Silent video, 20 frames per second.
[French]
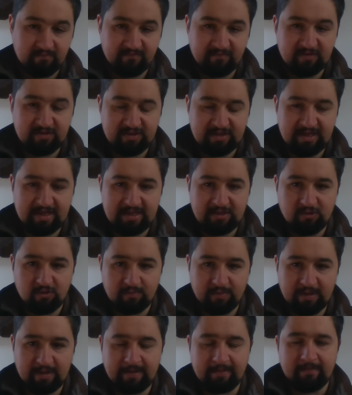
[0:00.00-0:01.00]
votre délai
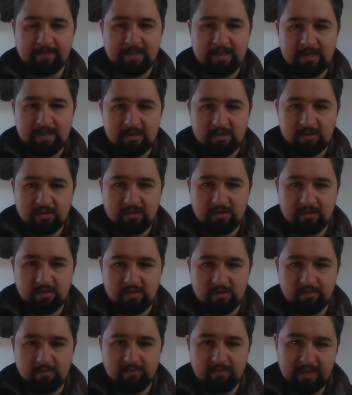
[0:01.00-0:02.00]
d'emprunt,
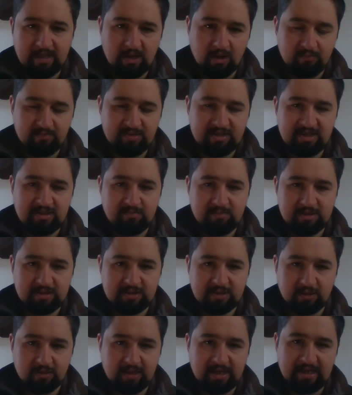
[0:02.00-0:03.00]
mais en
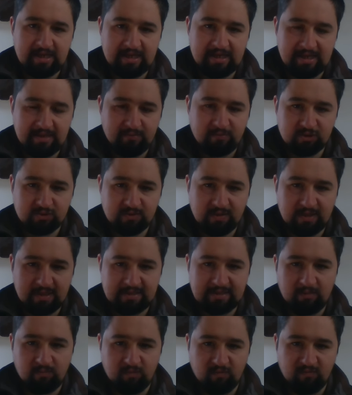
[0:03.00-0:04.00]
minimisant les,
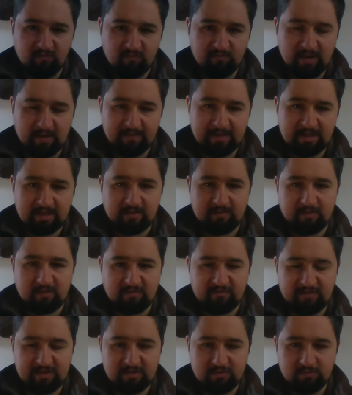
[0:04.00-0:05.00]
mensualités pour vous permettre eh ben,
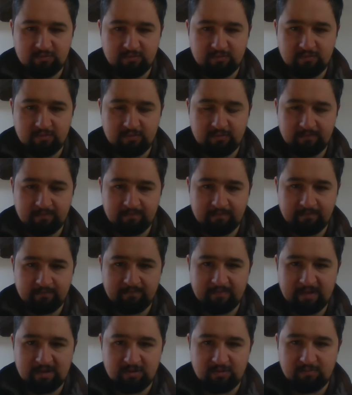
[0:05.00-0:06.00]
en fait,
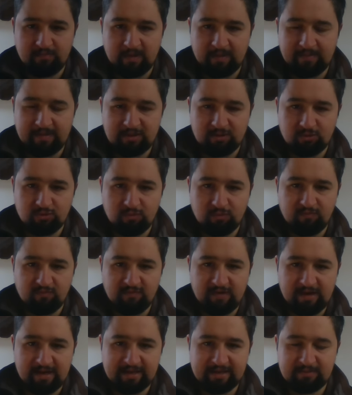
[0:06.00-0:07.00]
bah, de, permettre de
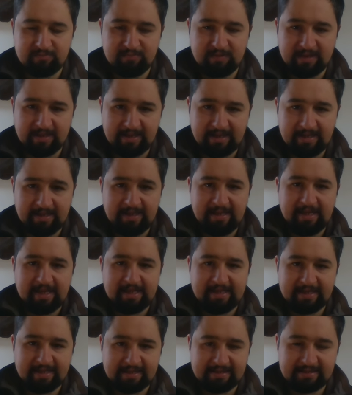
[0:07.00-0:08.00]
pouvoir respirer
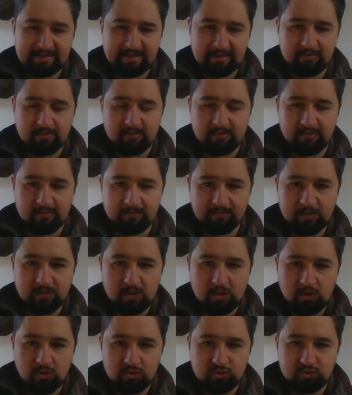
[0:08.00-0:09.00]
et de rester
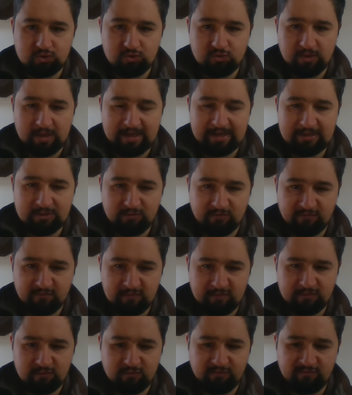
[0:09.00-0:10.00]
au-dessus de la ligne de,
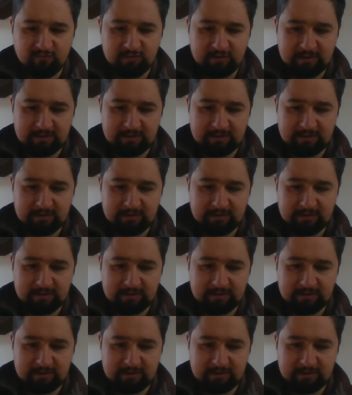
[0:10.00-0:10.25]
de